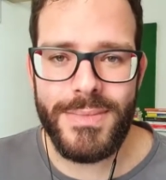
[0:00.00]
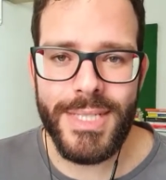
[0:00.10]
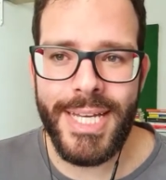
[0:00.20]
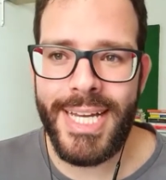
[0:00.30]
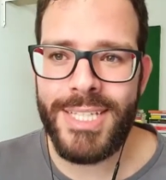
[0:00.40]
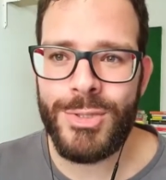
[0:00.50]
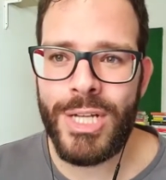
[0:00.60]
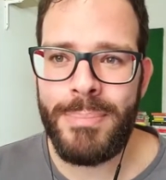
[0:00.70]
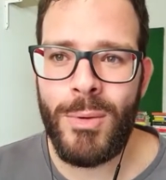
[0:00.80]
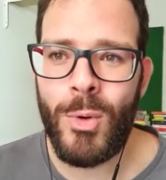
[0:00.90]
é, do
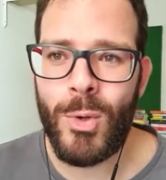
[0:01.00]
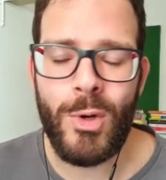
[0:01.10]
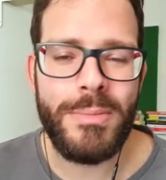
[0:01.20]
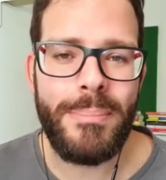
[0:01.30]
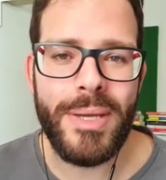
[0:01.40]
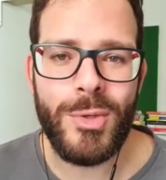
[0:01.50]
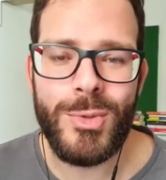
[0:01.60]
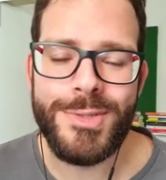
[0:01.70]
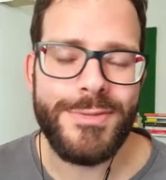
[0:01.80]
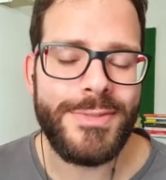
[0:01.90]
Japão, Colômbia,
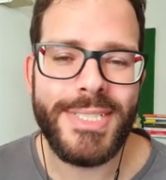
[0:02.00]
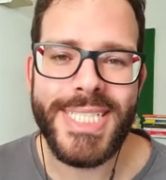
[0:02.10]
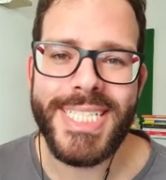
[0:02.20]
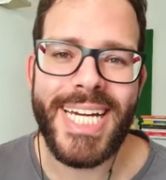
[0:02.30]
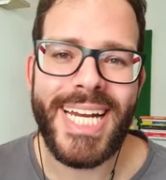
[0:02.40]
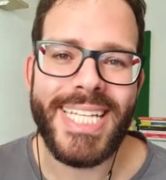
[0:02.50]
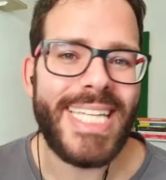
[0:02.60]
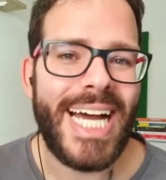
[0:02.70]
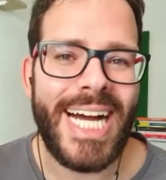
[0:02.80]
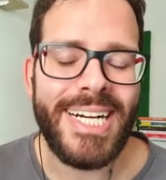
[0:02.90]
Peru, enfim,
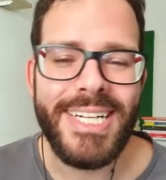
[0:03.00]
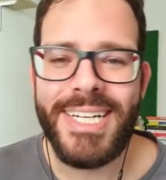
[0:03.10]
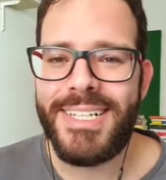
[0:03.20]
Canadá,